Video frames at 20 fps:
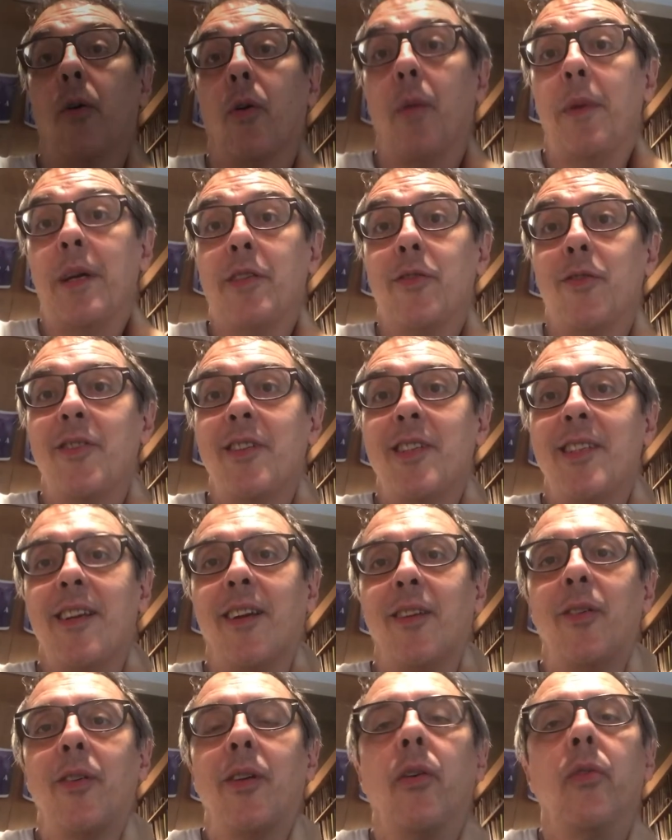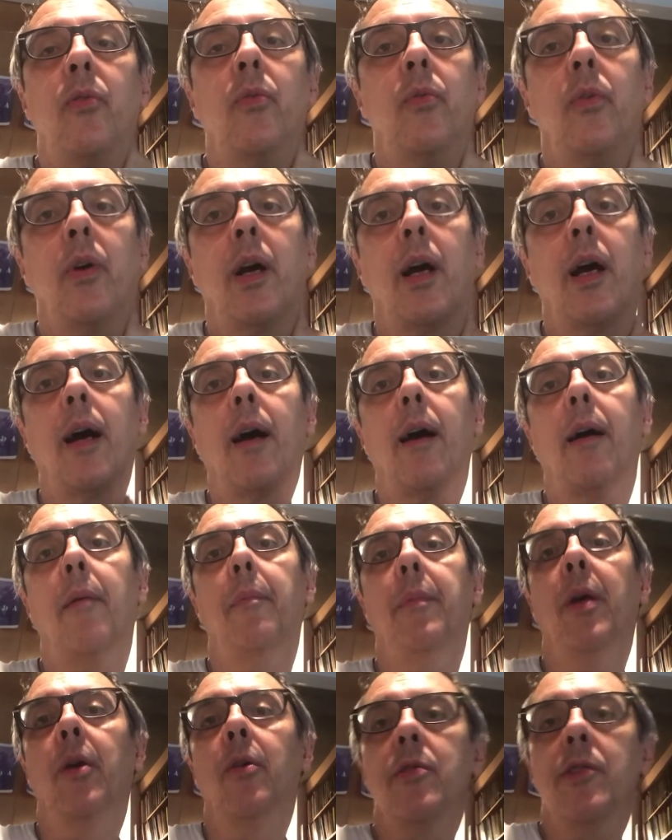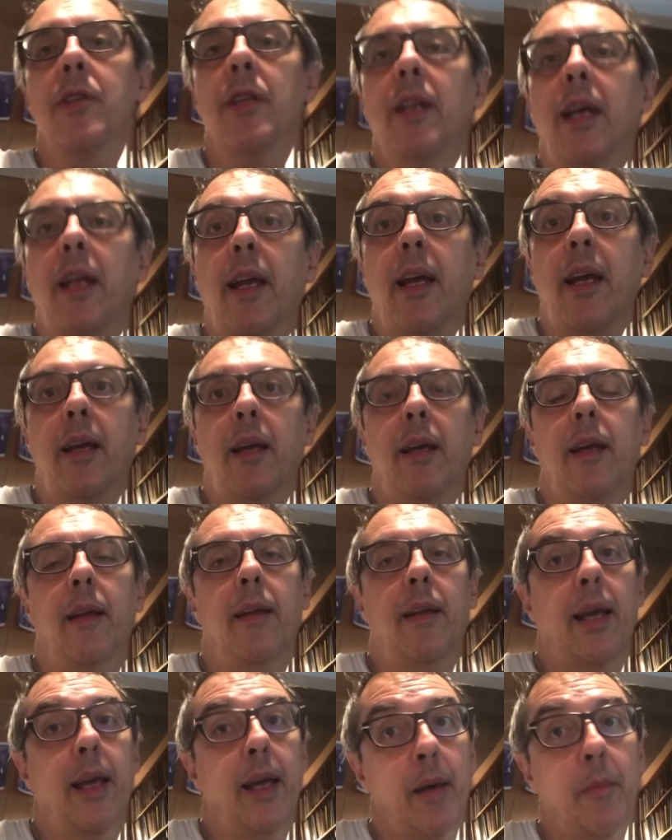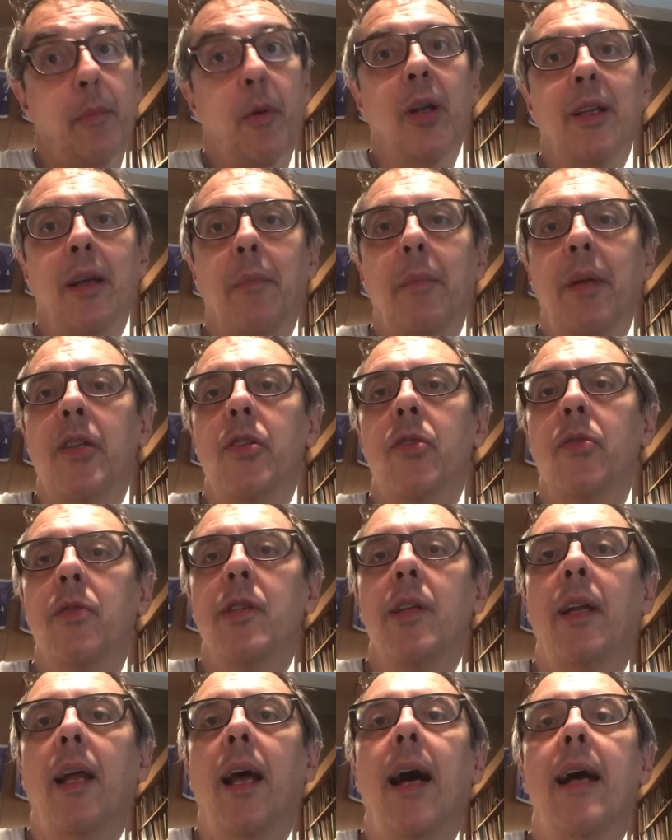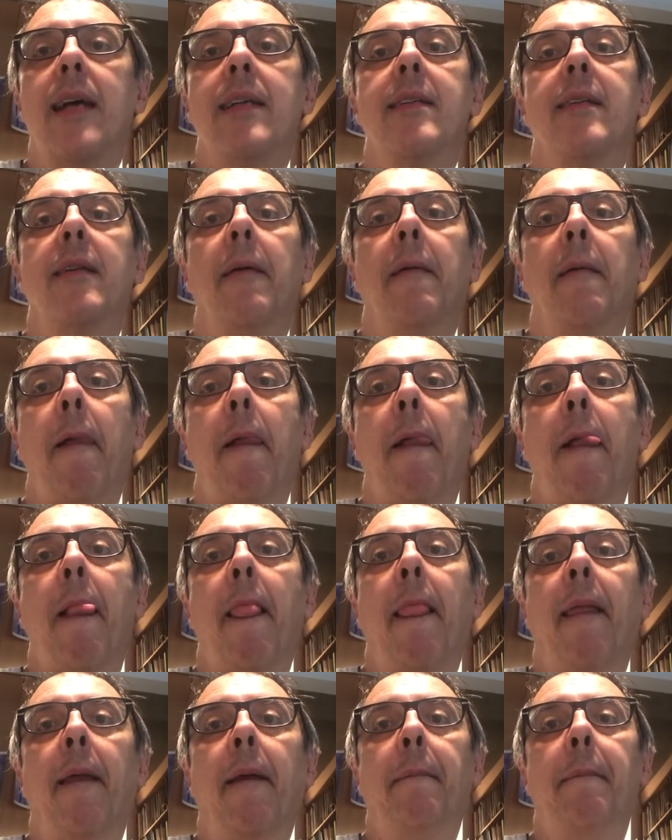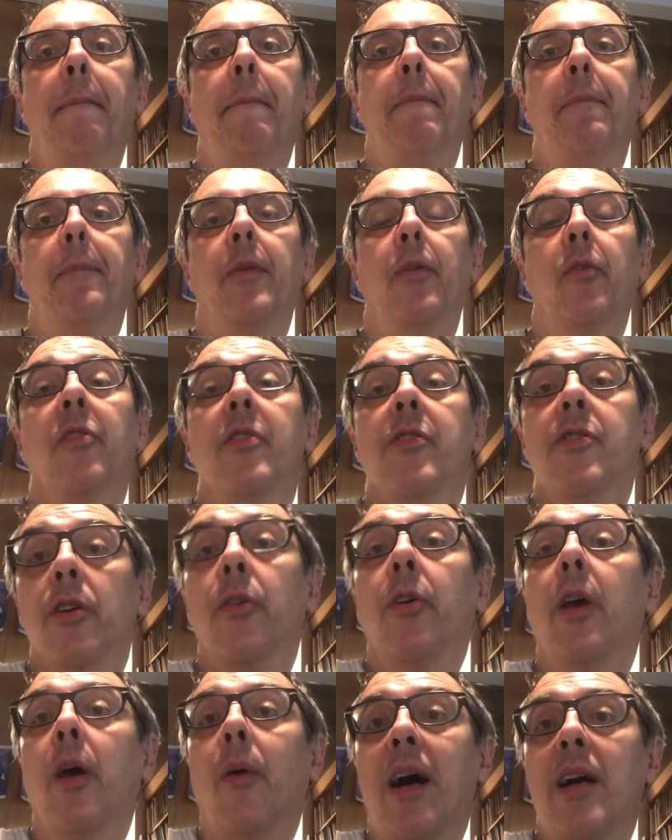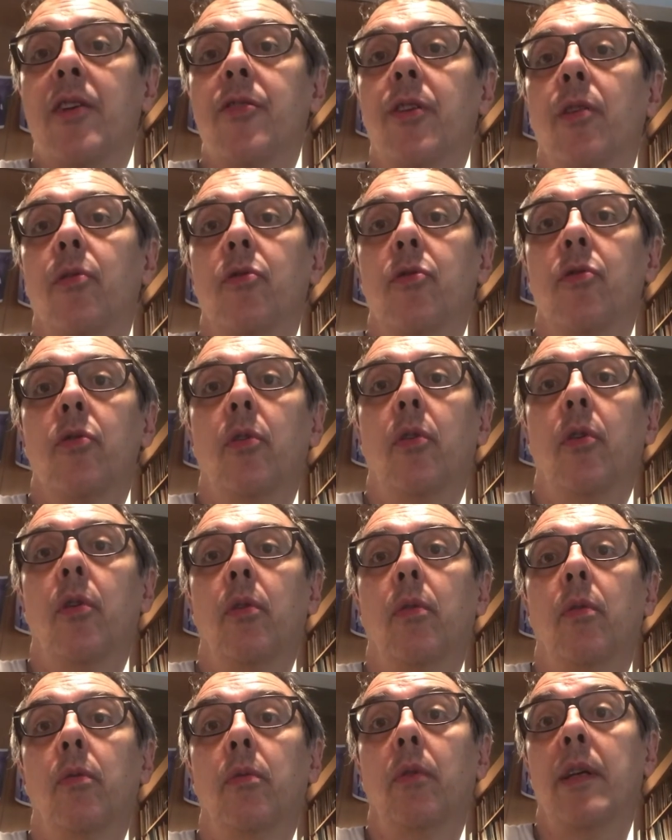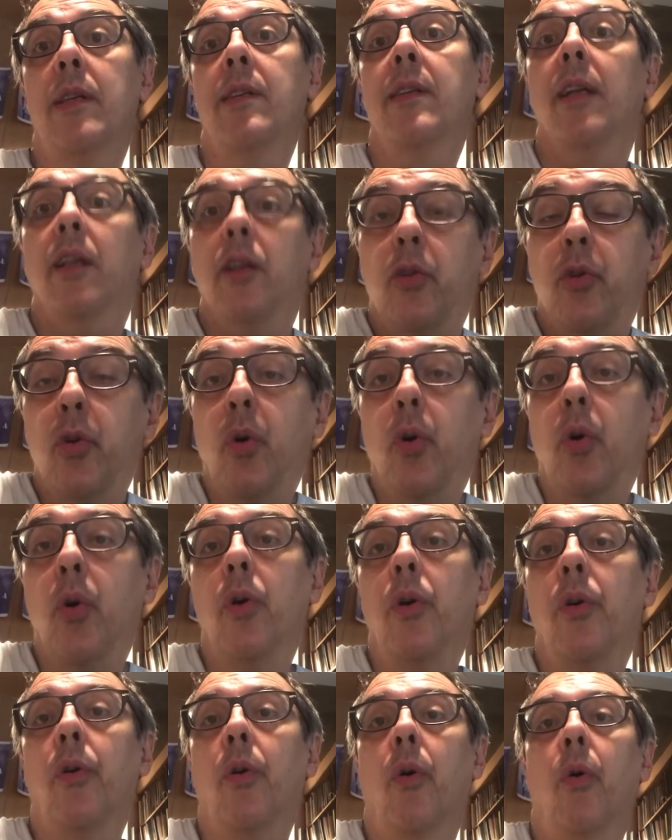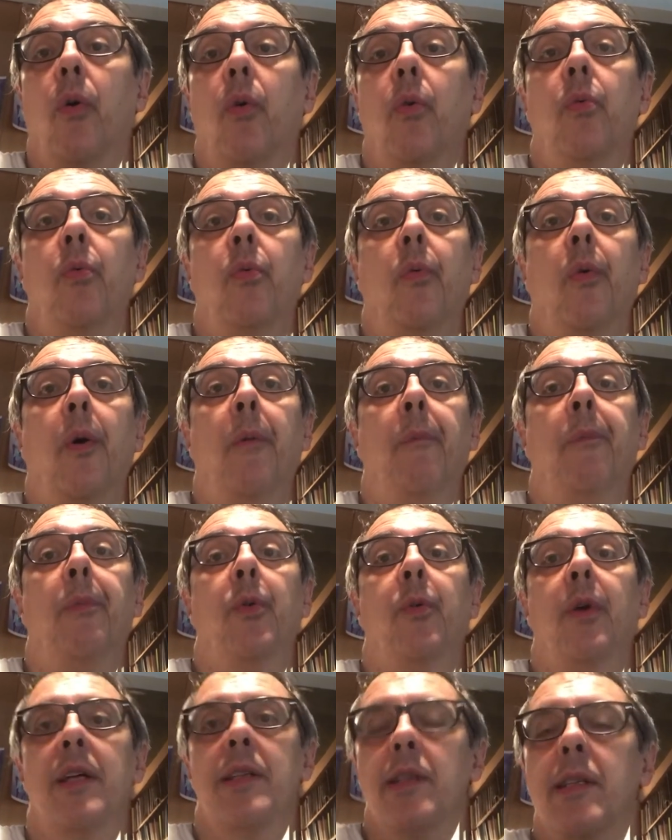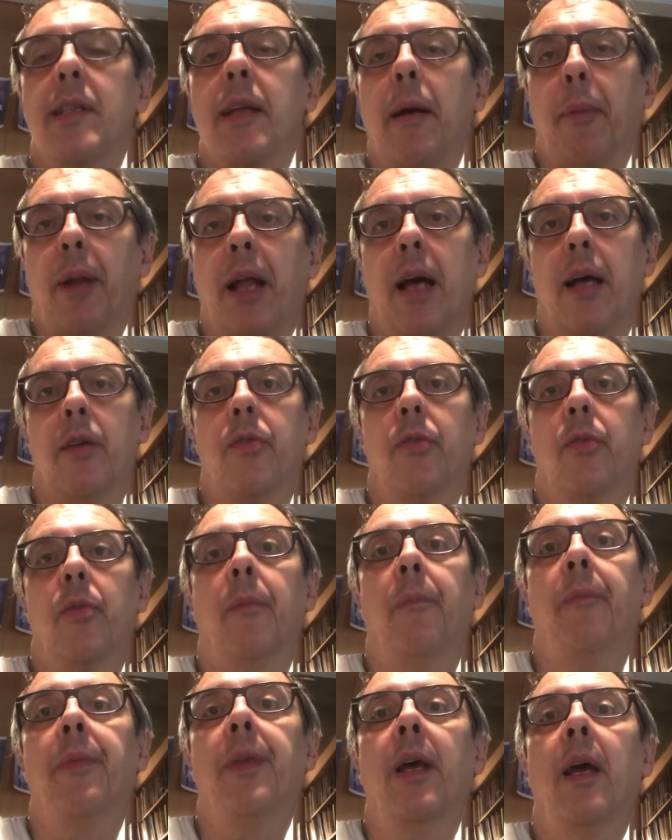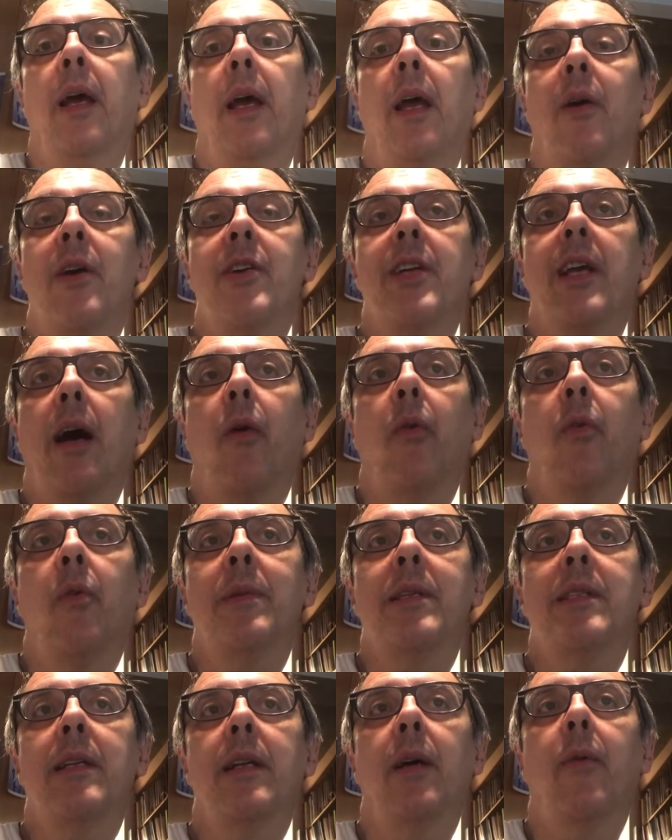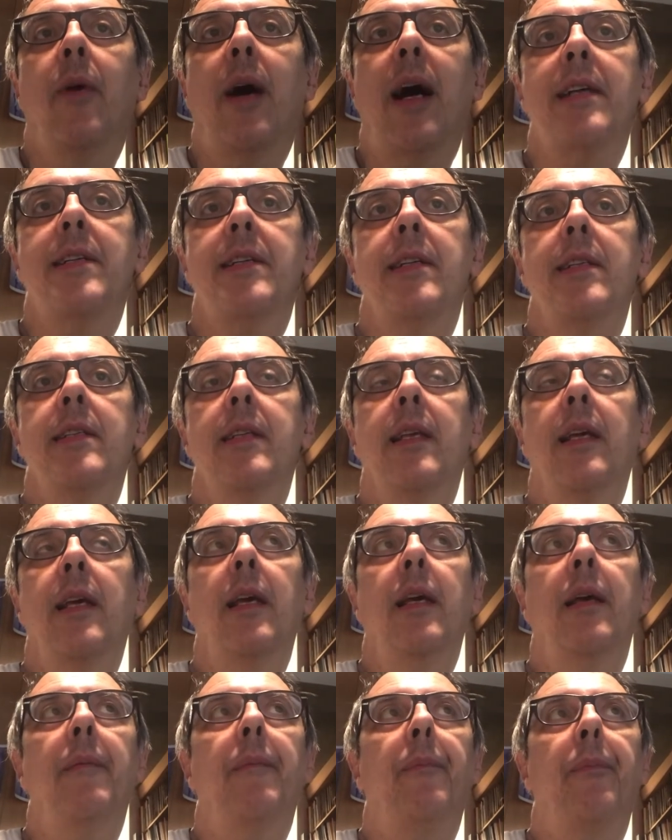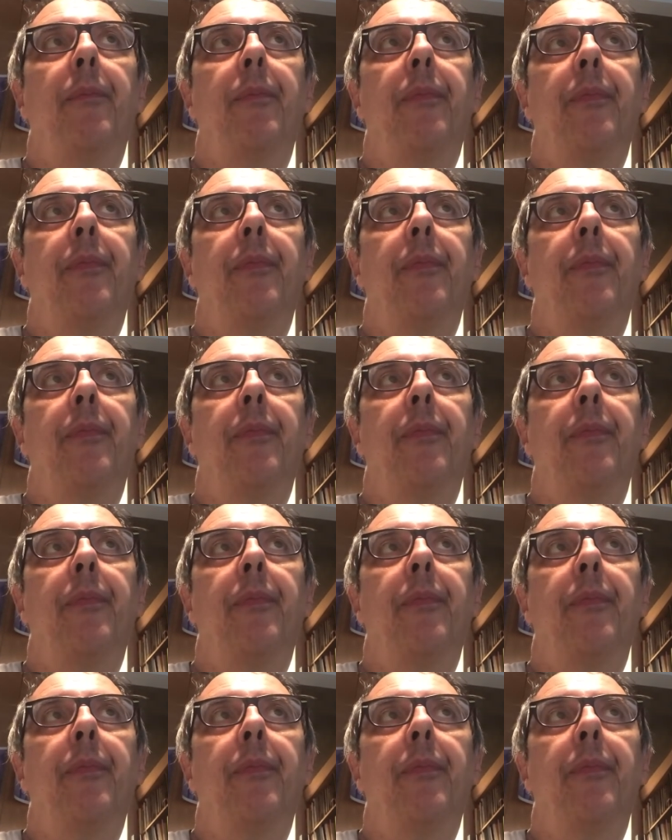começo dizendo que eu nunca me considerei nem remotamente um cineasta. No sentido que eu acho que eu sou um escritor ou um artista plástico. Eu acho que há algumas linguagens que